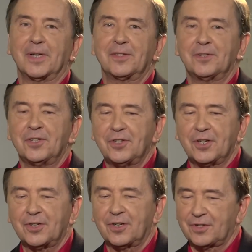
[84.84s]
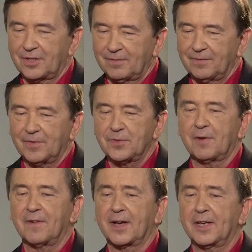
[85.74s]
bardzo się cieszę, że
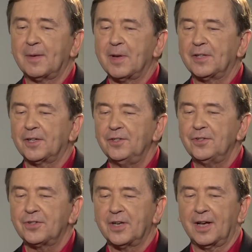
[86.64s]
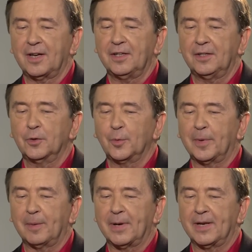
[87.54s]
Wojskowa Akademia Techniczna i
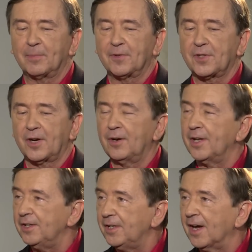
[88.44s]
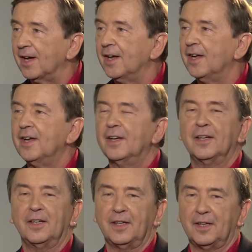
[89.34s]
grupa pana profesora Olejnika
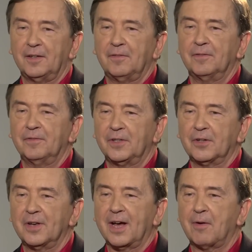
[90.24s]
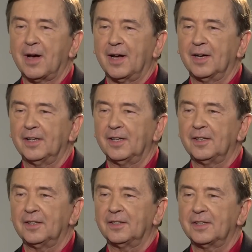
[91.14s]
y, wykonała
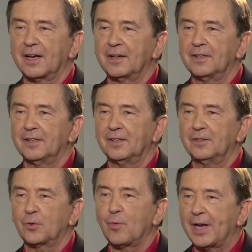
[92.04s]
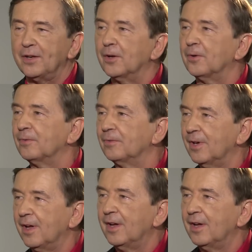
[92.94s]
y, tak y, dokładną